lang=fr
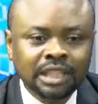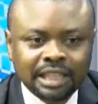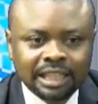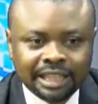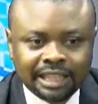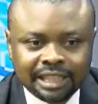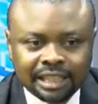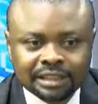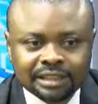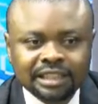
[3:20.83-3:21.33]

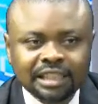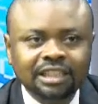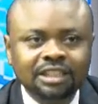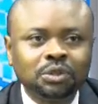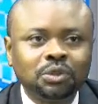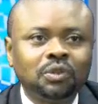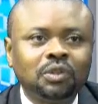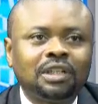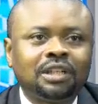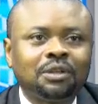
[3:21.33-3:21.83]
Et dans ces
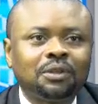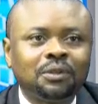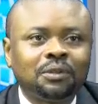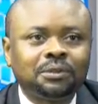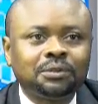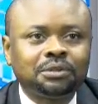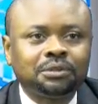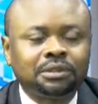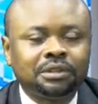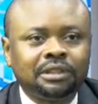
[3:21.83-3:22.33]
réseaux de
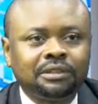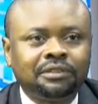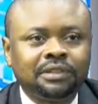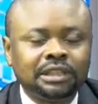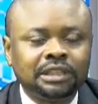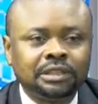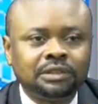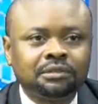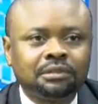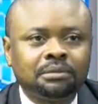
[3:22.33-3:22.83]
rencontres,
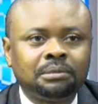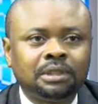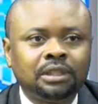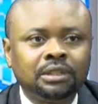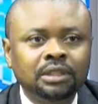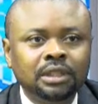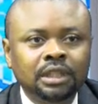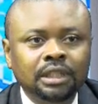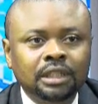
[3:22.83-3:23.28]
effectivement,